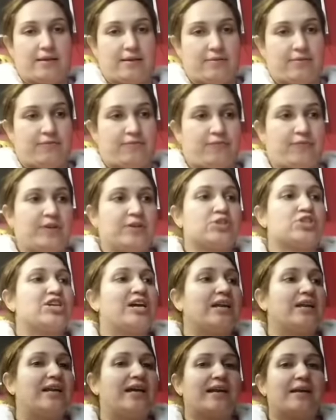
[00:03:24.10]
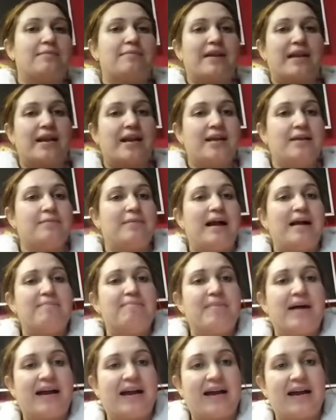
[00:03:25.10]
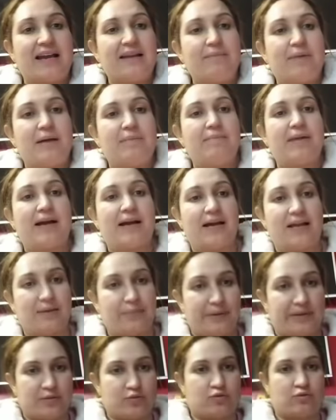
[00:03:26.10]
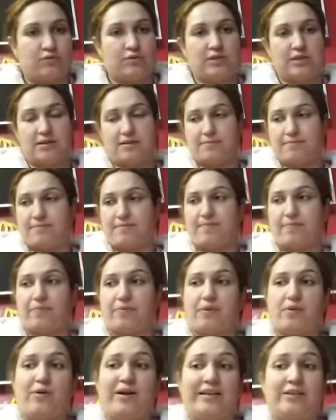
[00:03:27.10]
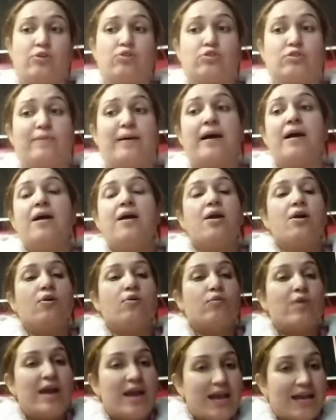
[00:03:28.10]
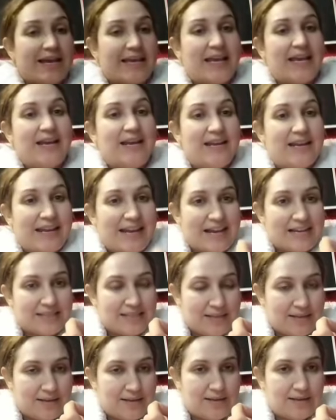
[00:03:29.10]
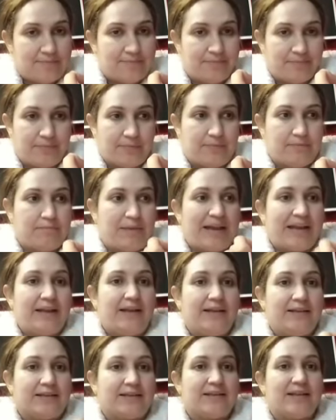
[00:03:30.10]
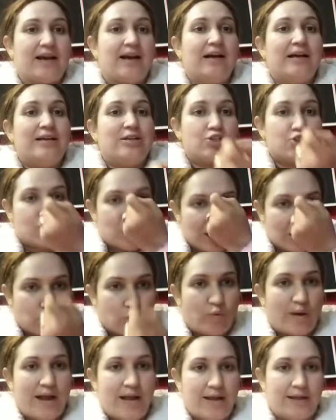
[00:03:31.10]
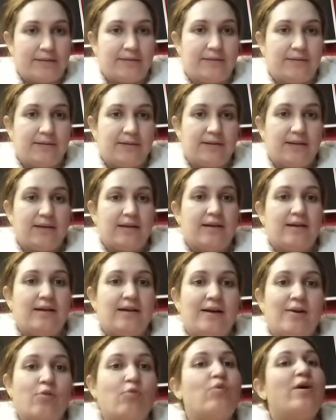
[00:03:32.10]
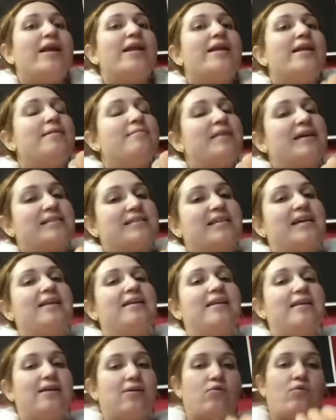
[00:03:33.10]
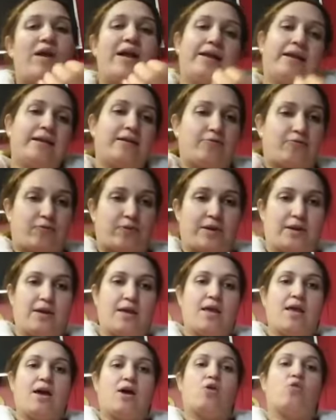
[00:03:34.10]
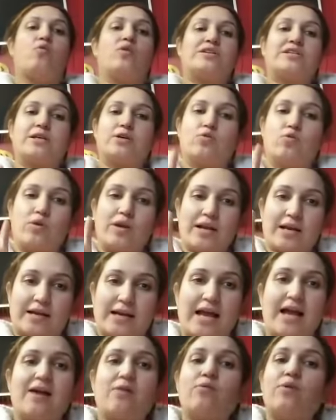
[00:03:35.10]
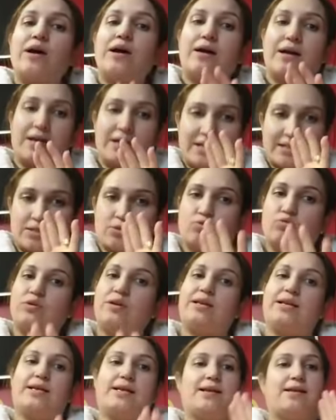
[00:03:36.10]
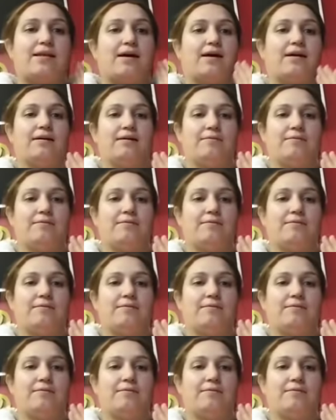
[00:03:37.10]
فان شاء الله الرحمن الرحيم عما قريب عما قريب غتكون واحد الخطبه ولكن اللي خاص آه، باقي عندنا شرط واحد هو اللي مازال واحلين فيه هو تيقول لك اه انا تنقول ليه لا